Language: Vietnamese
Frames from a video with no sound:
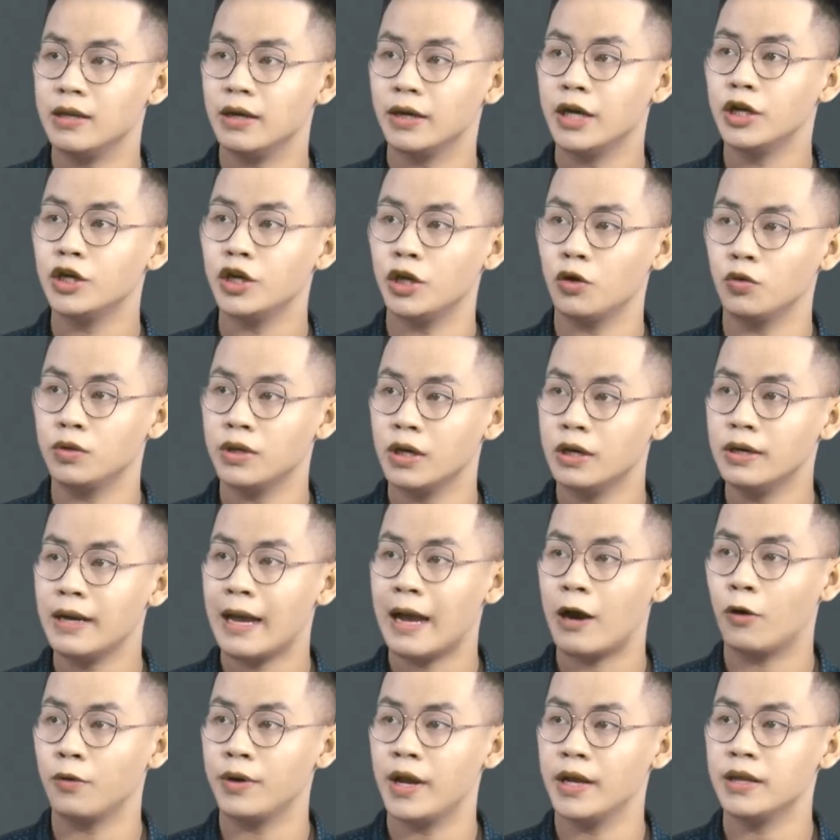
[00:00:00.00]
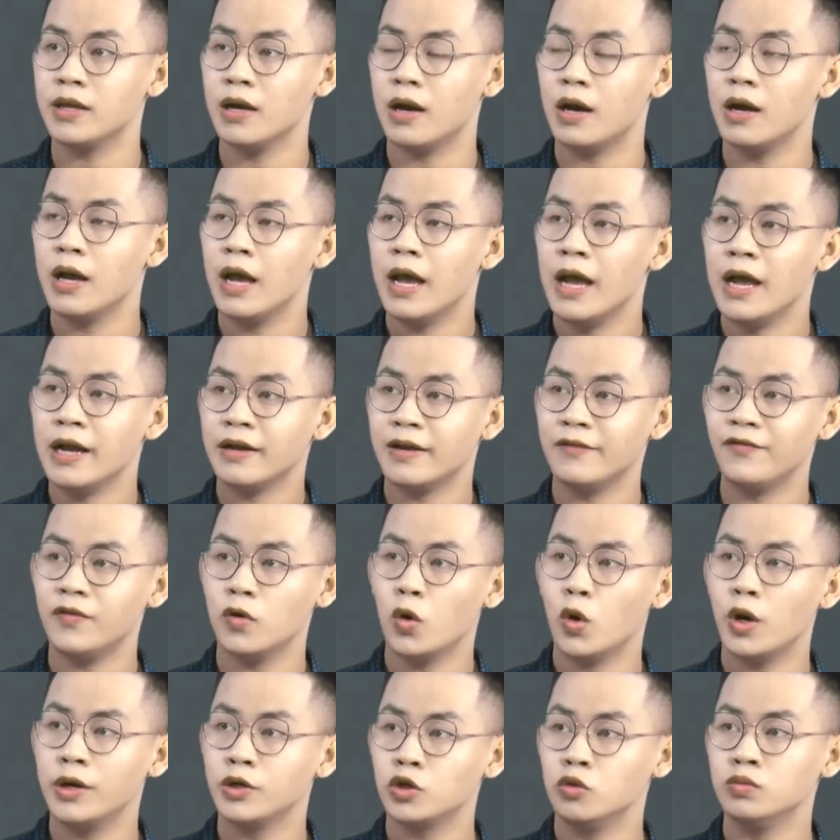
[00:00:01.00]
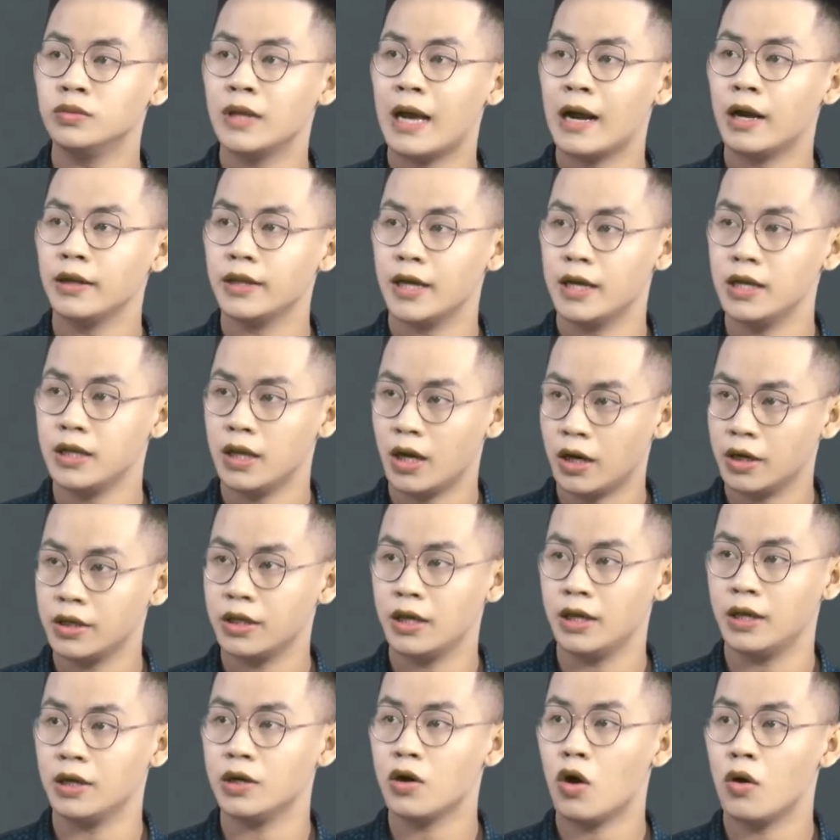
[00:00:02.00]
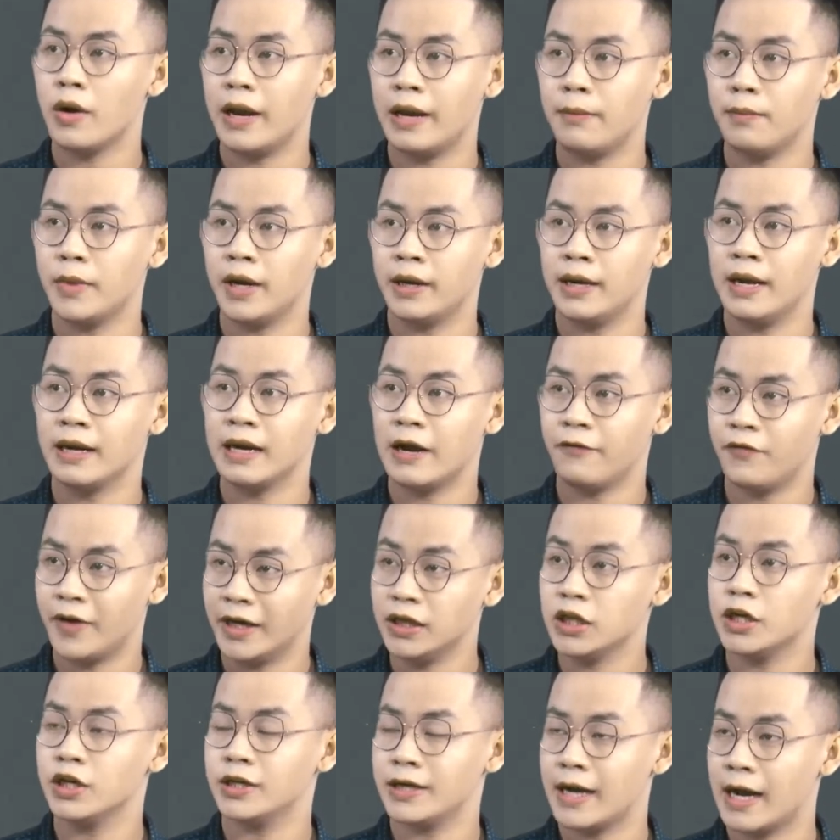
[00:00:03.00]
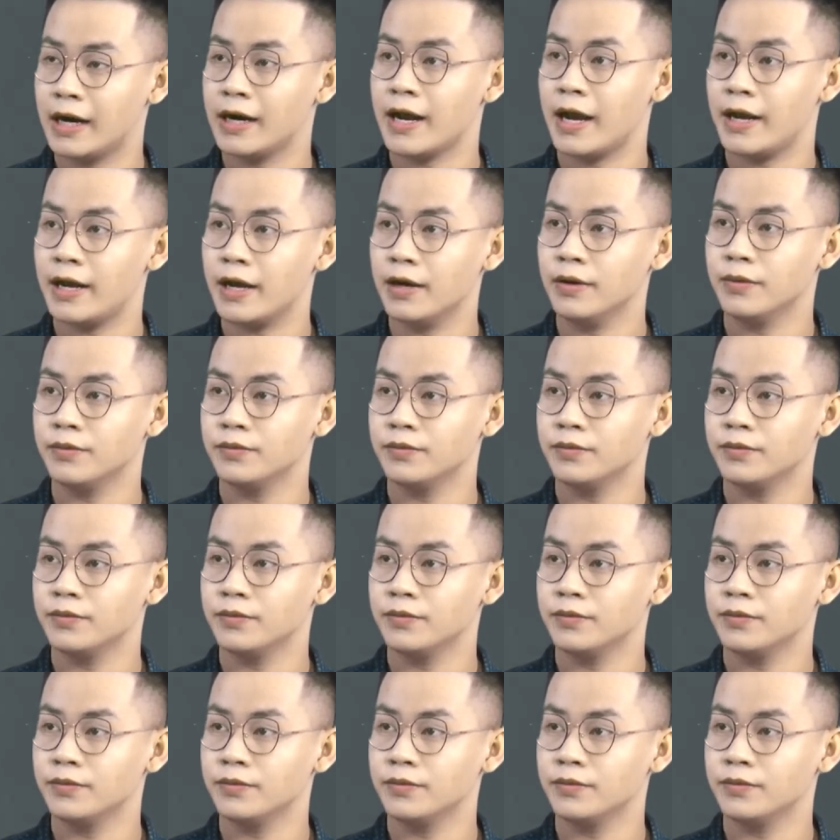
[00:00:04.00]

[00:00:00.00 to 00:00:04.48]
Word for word: những cái triệu chứng nào để cho các phụ huynh chúng ta có thể nhận diện con em mình đang gặp phải tình trạng này ạ